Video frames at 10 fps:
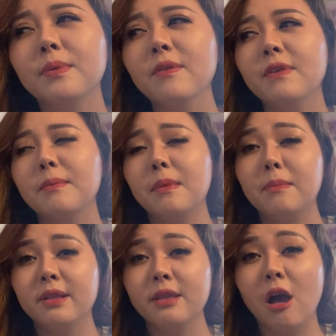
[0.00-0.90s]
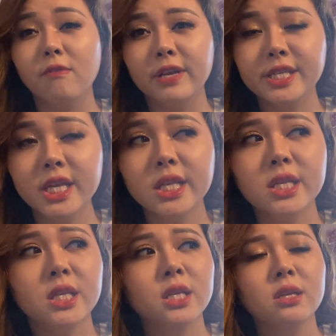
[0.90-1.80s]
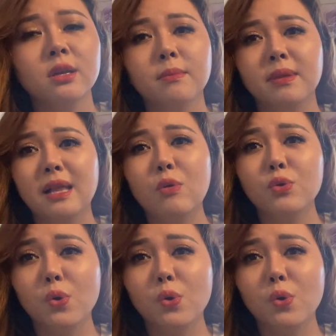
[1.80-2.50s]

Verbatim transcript: cái việc mà mình dọn vệ sinh, mình lau